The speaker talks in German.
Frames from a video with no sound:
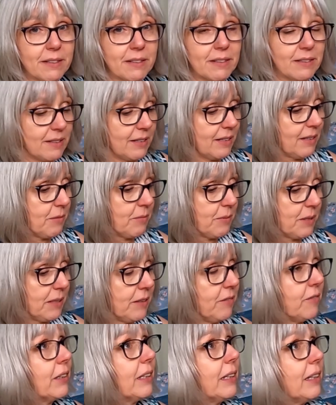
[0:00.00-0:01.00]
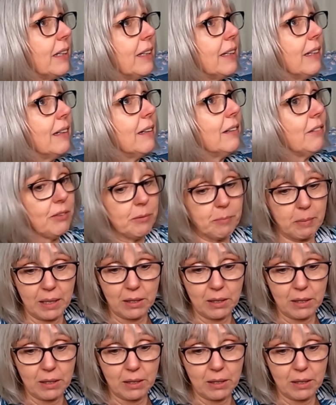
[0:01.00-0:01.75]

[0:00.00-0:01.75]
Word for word: Ich denke mal, die werde ich irgendwie